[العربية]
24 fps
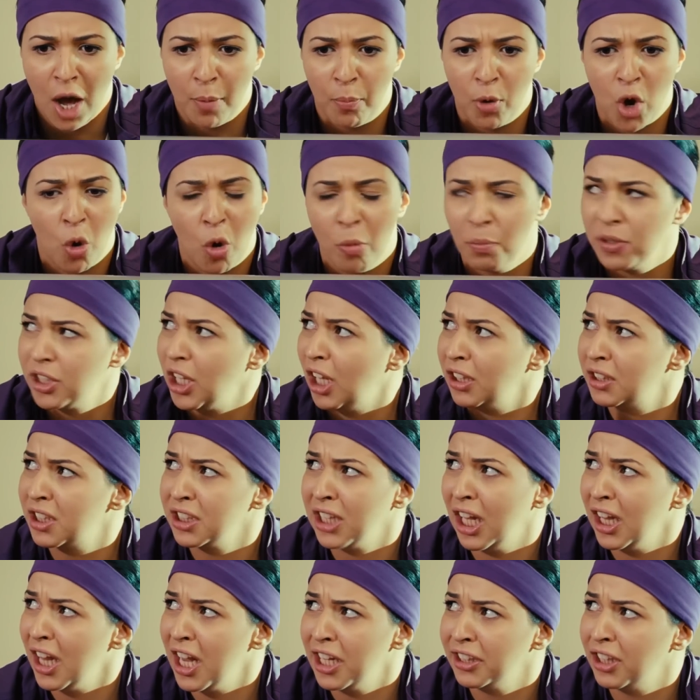أبويا وأمي
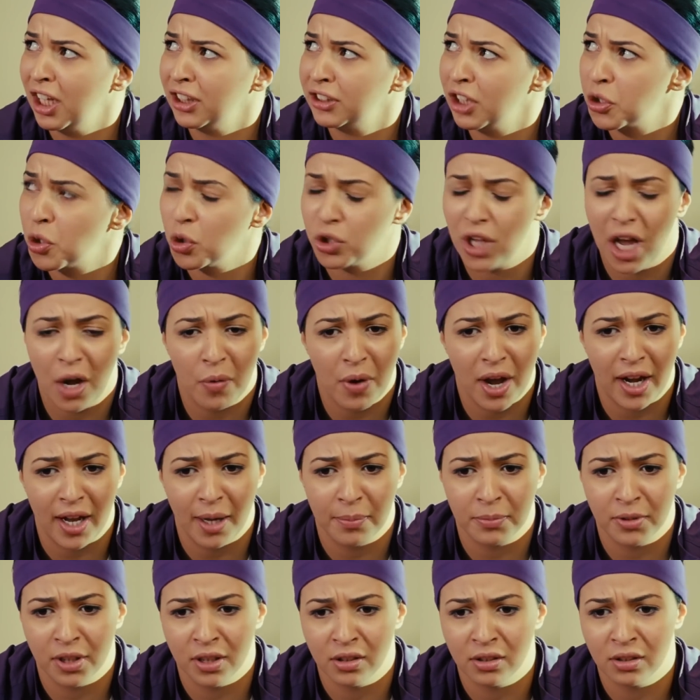ضاغطين عليا ضغطة سودا قوي يا
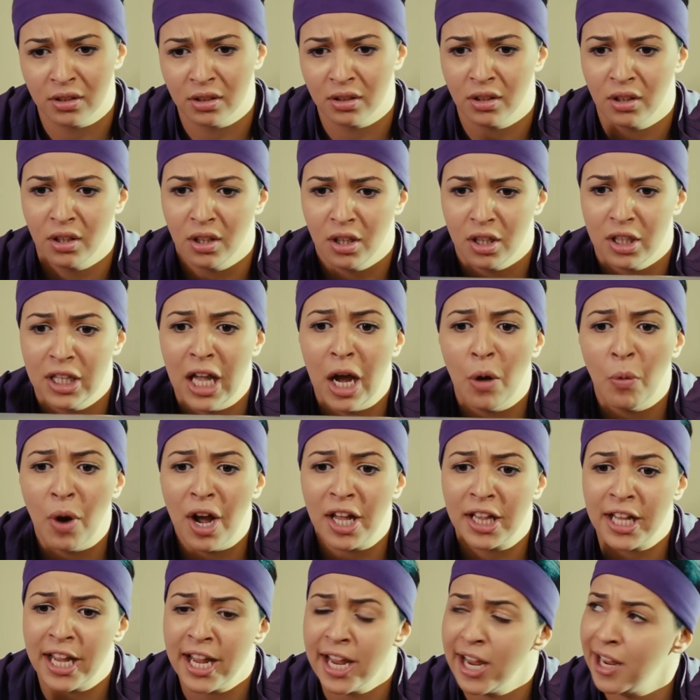كابتن لا
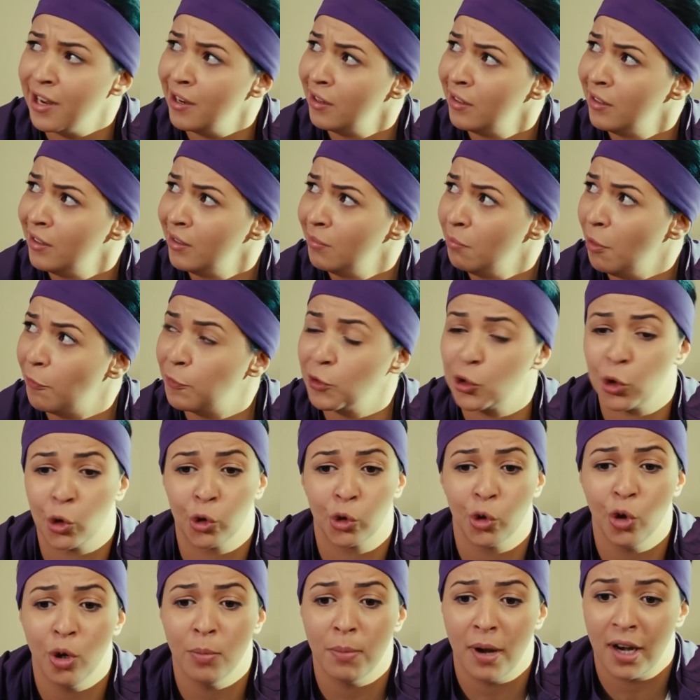وقال إيه؟ مفيش
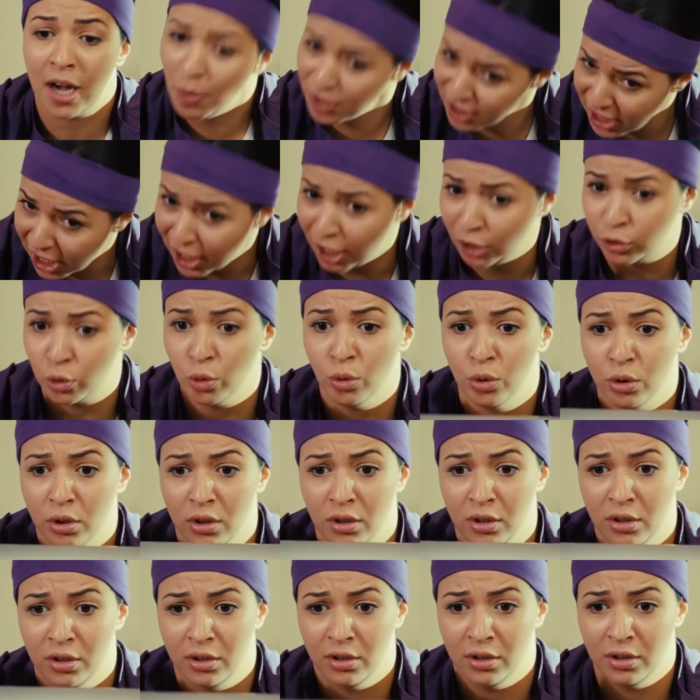خطوبة جواز على طول
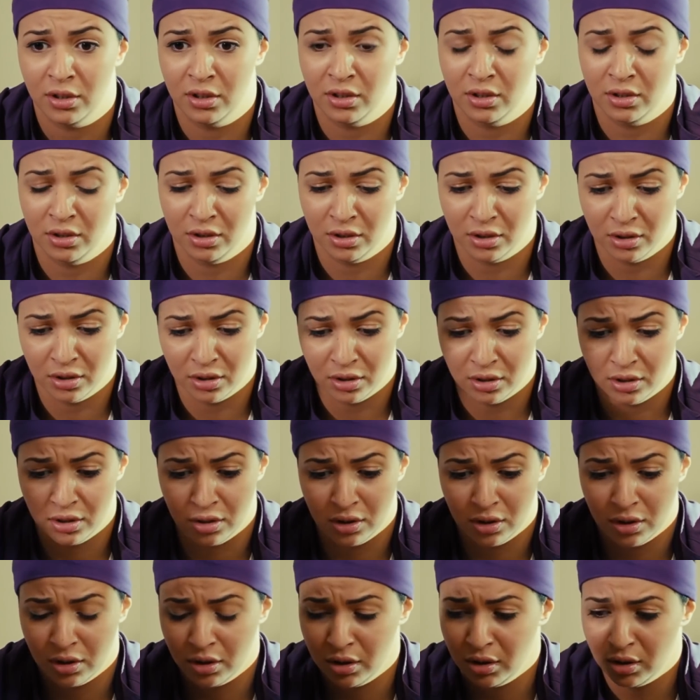أبوك
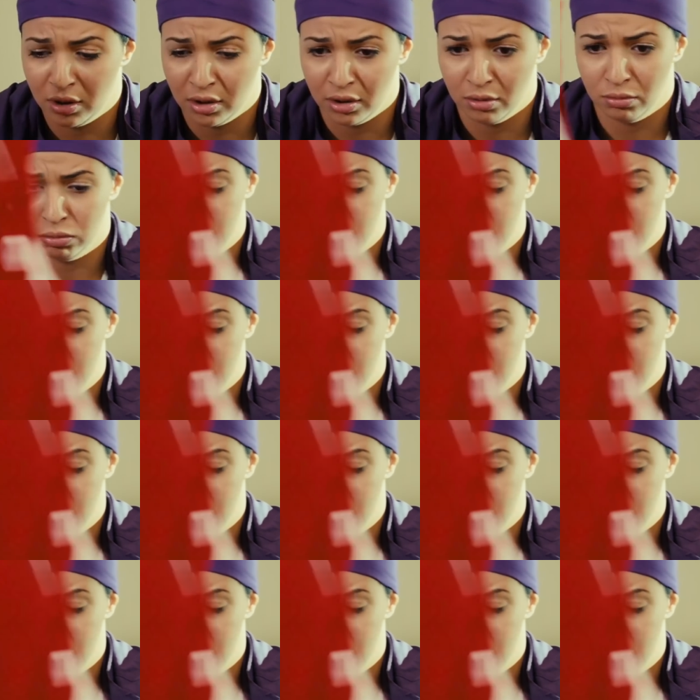بيصيح